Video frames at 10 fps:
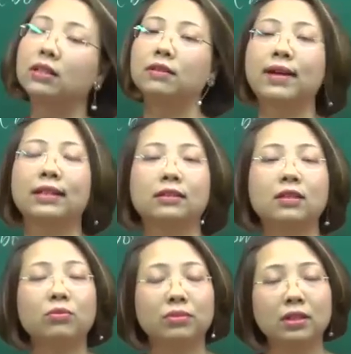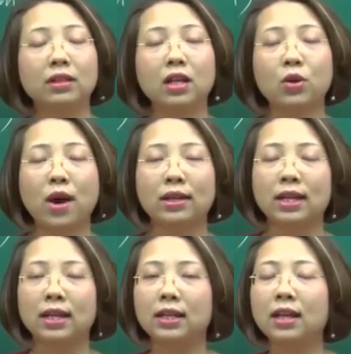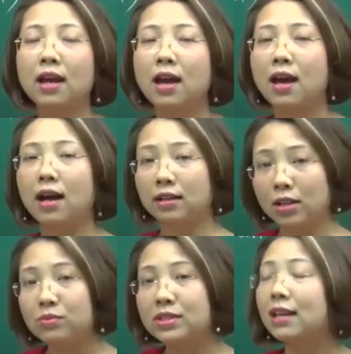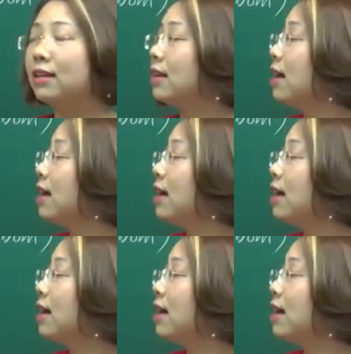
từ và những động từ liên quan đến uh, người nông dân